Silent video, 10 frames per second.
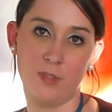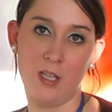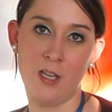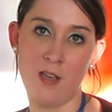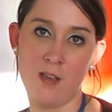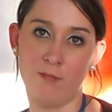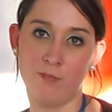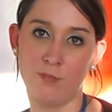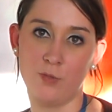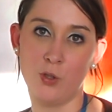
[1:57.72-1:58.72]
Et
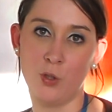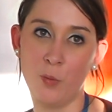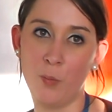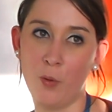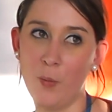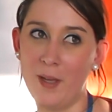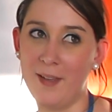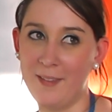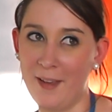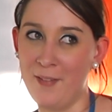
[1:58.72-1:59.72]
je me
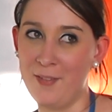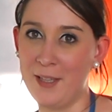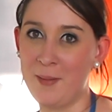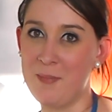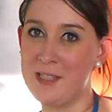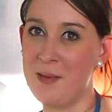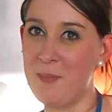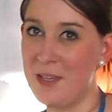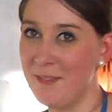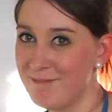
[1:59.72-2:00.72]
promène avec mes
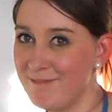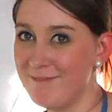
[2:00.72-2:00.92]
amis.